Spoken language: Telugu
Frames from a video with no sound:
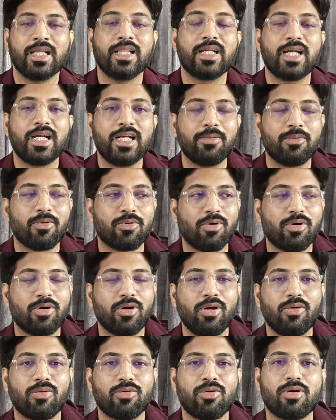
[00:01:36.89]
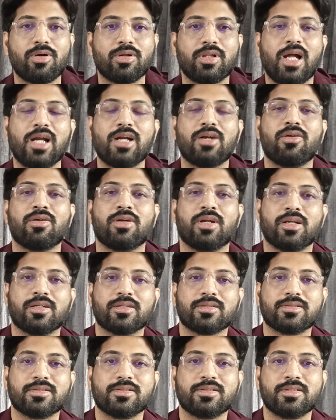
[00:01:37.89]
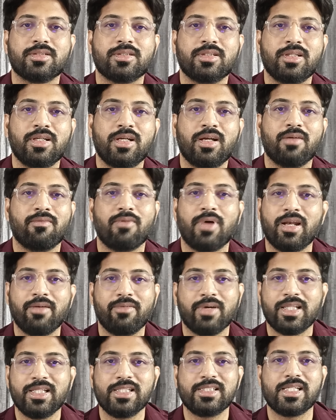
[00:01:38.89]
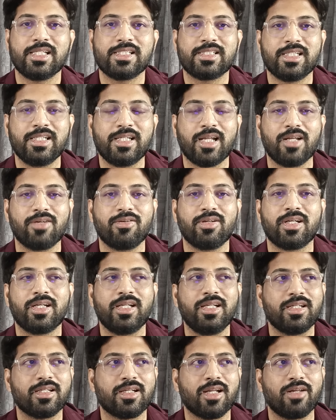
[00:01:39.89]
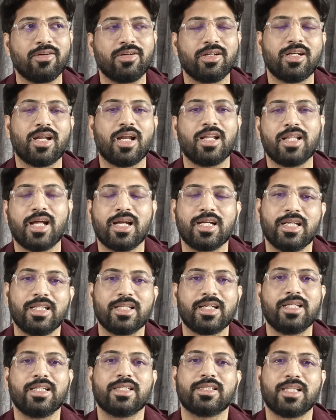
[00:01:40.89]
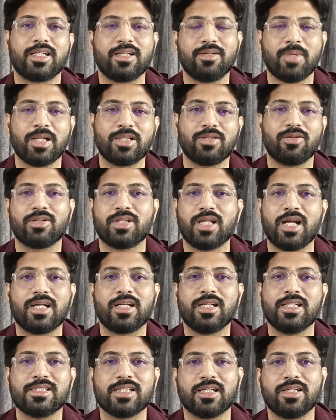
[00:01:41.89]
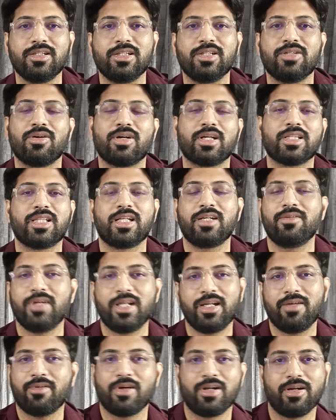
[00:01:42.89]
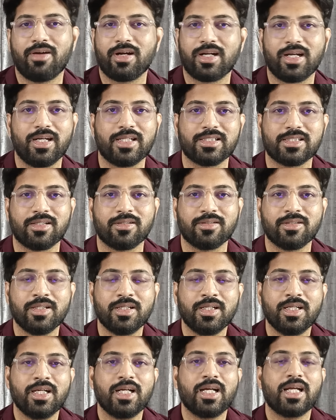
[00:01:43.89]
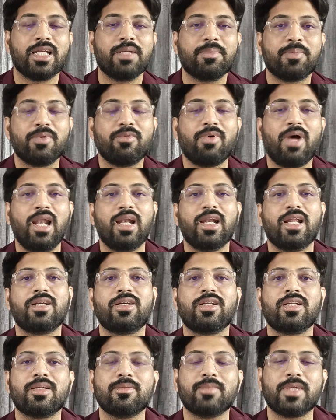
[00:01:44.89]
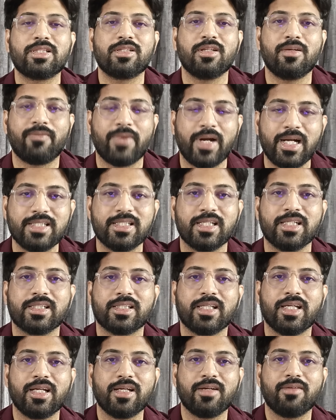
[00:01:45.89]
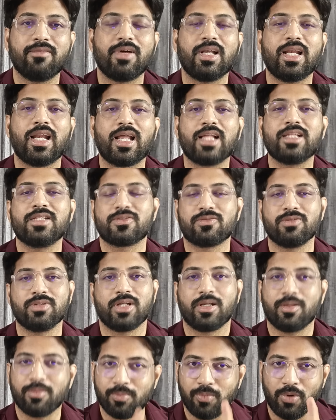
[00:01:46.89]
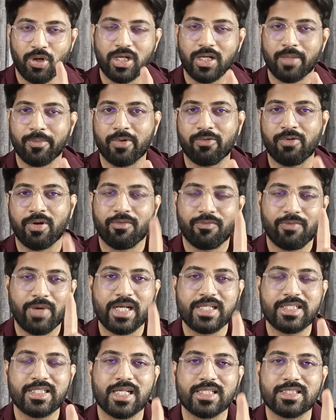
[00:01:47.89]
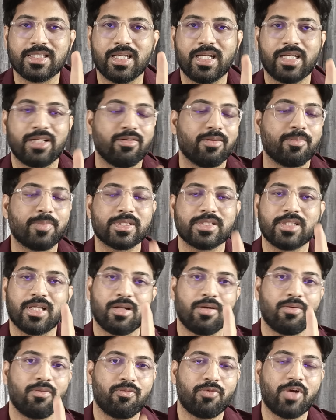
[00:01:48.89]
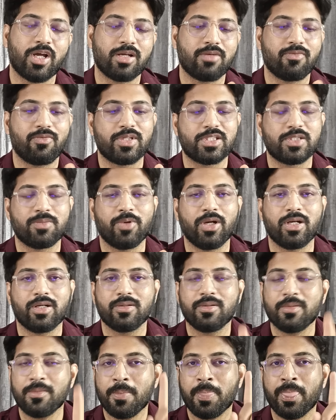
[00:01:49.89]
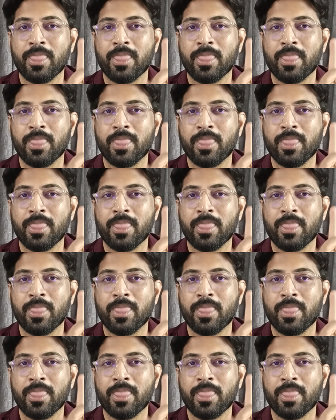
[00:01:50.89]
ఎందుకంటే ఇప్పుడు ఒక్కొక్కరు ఒక్కొక్క దాంట్లో ఉన్నారు వాళ్ళని విడదీసేసి నలుగురిని నలుగురిని నాలుగు దాంట్లో లేదు కానీ ఇద్దరిని మాత్రం ఒక దాంట్లో వేశారు ఇంకొక ఇద్దరిని వేరే వేరే వాటిలో వేశారు ఇప్పుడు వాళ్ళ నలుగురికి మధ్యలో ఫైట్ జరిగితే వాళ్ళు ఎలా తీసుకుంటారు పాయింట్ నెంబర్ వన్ ఫైట్ చేస్తారా గివప్ ఇస్తారా ఫస్ట్ పాయింట్